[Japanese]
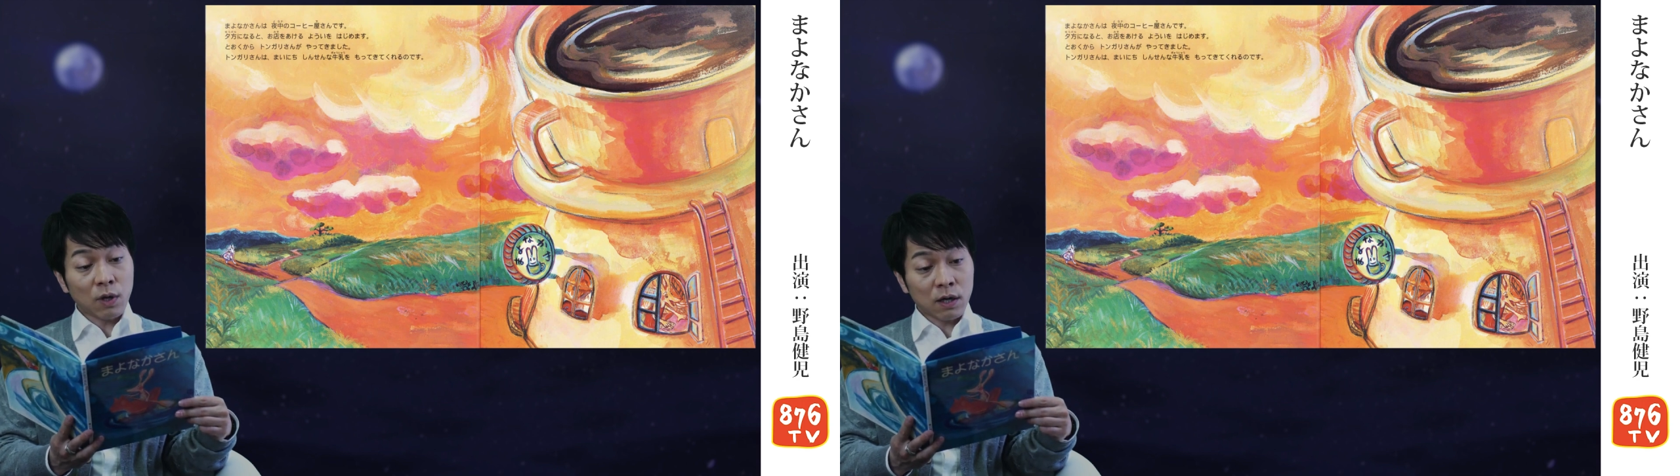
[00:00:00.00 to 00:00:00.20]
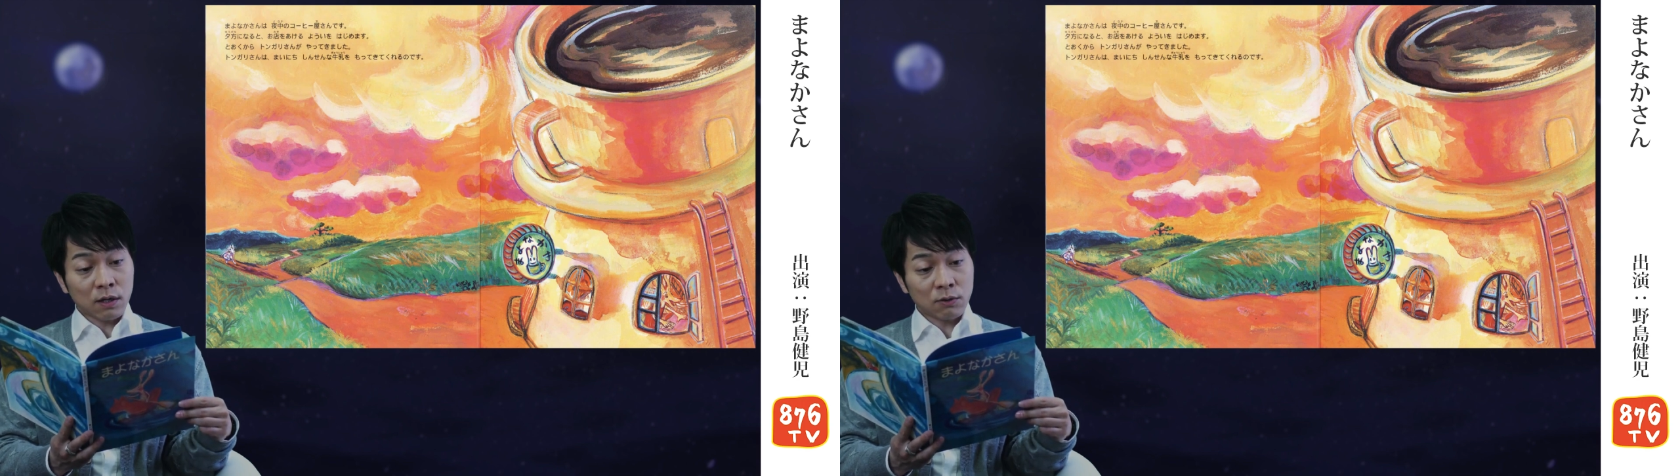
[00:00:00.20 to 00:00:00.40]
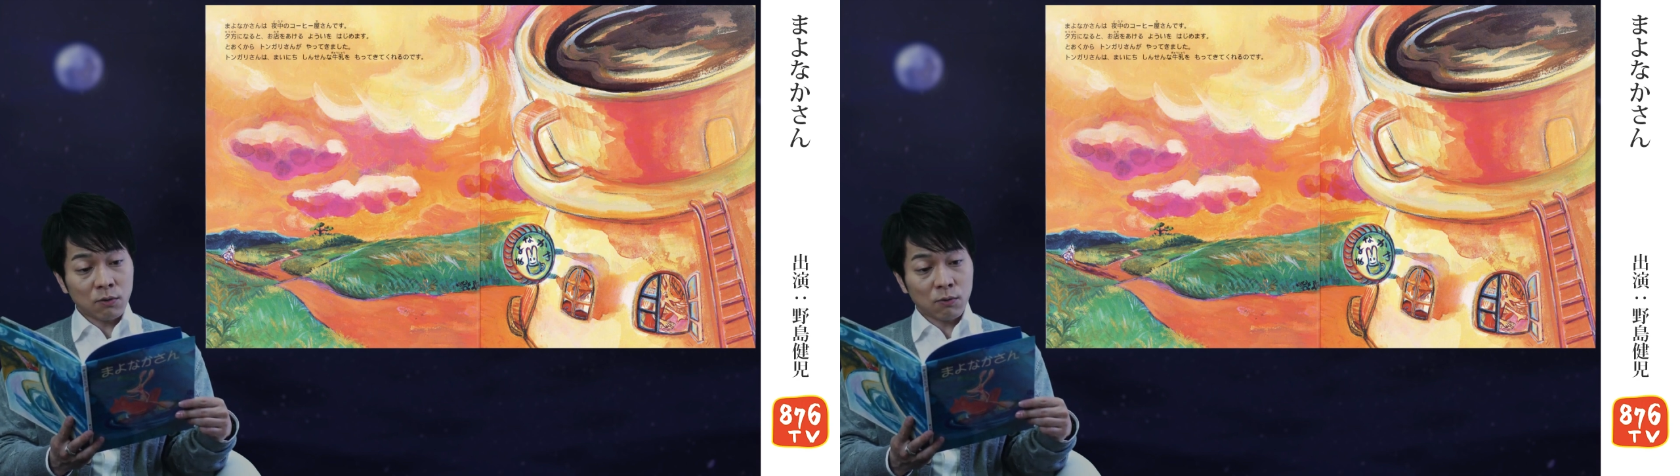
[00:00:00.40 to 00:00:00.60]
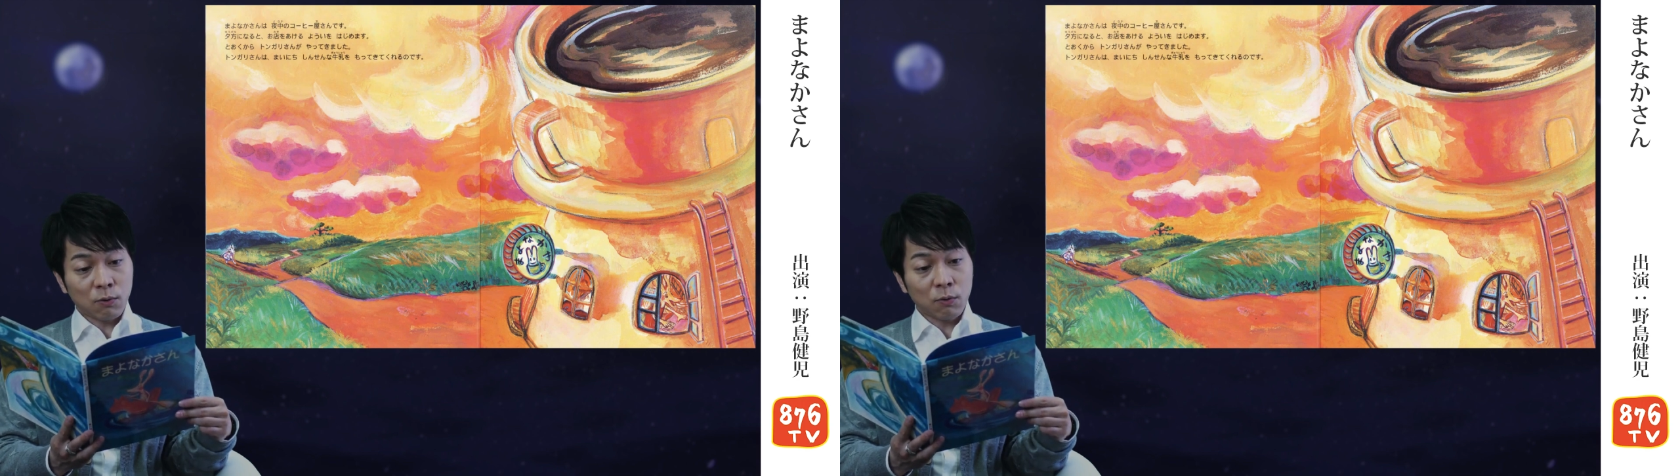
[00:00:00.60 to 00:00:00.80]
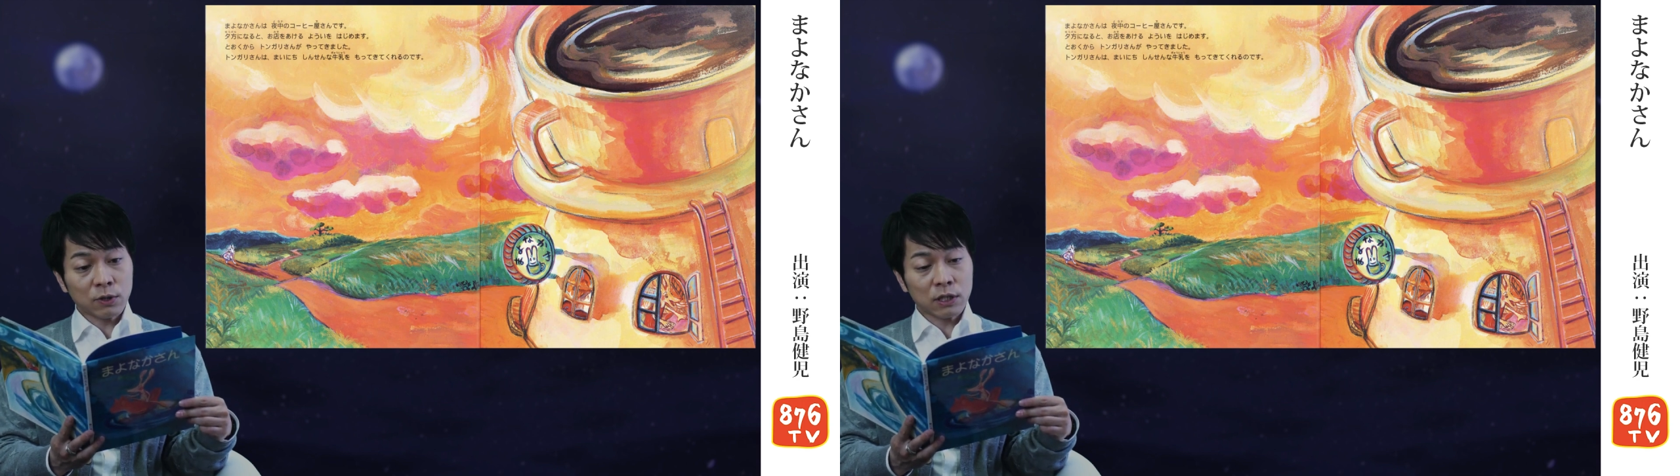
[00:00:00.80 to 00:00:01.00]
中の
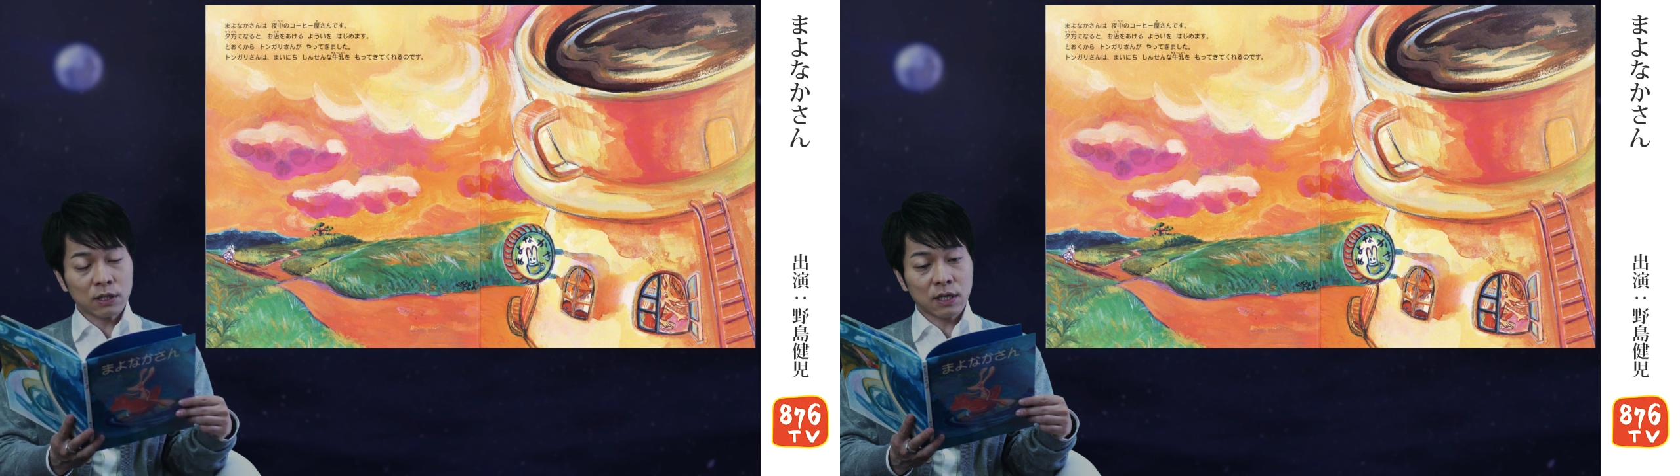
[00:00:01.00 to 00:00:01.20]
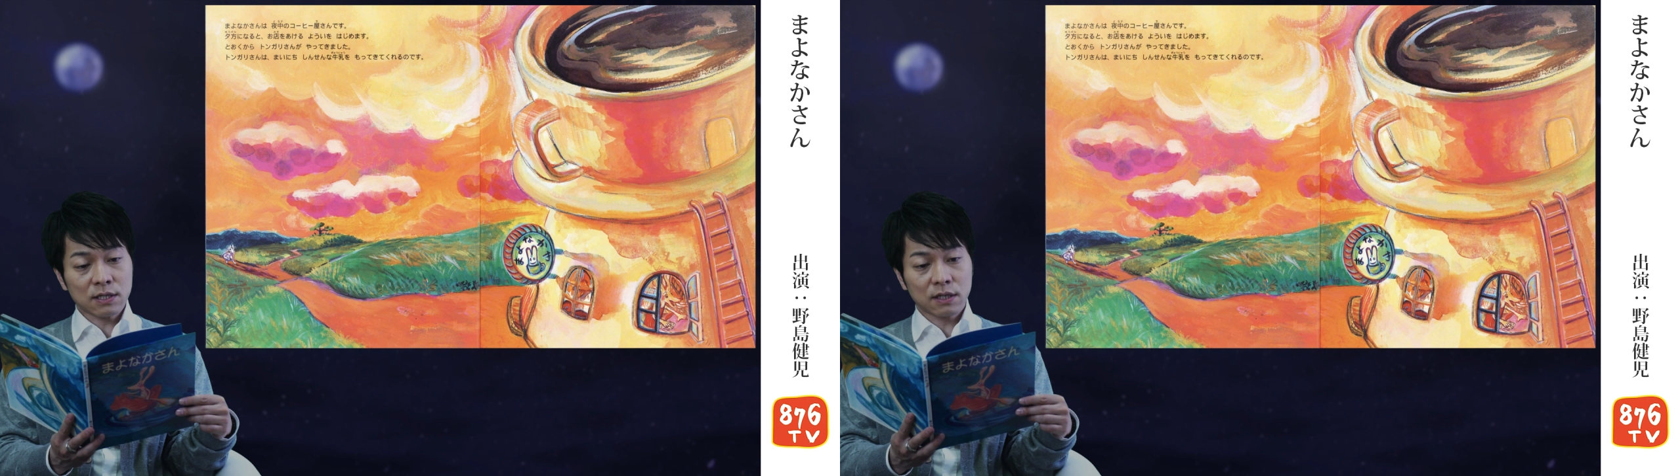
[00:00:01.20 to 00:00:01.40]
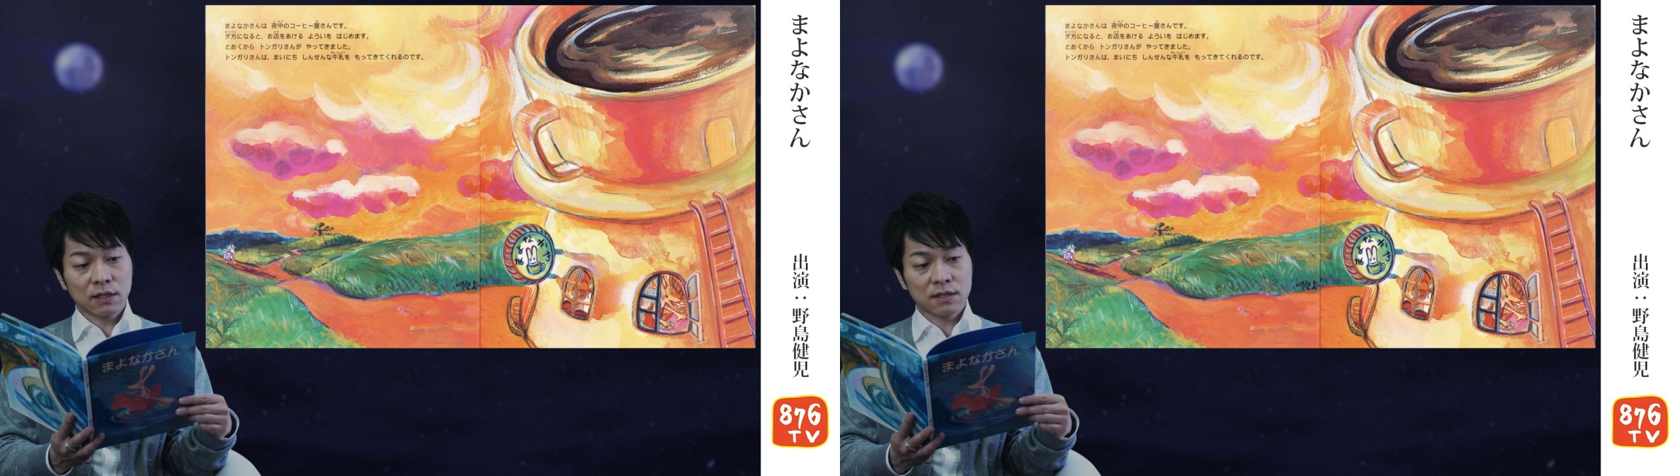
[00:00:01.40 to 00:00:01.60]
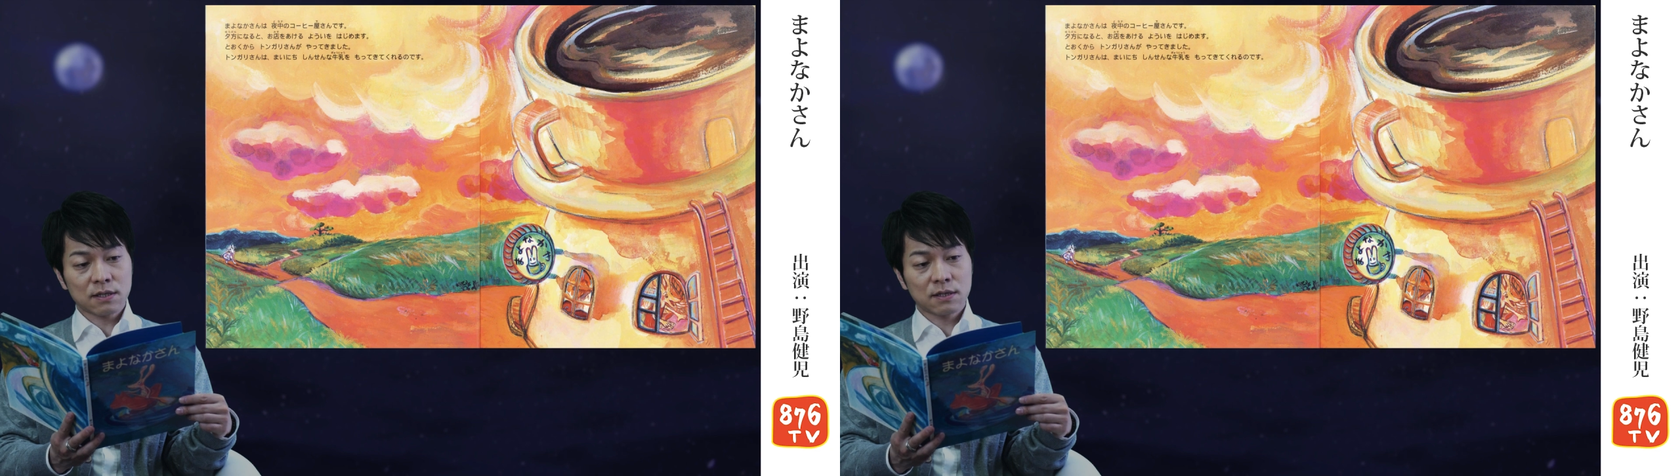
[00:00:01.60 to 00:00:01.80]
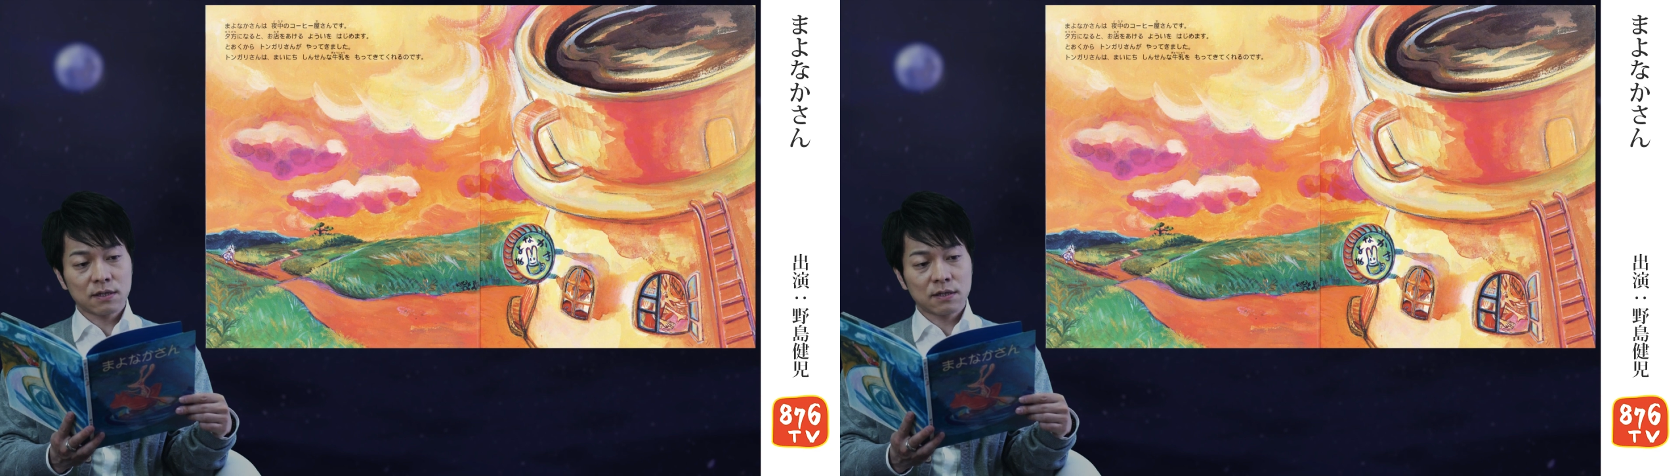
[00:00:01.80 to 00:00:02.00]
コーヒー屋さんです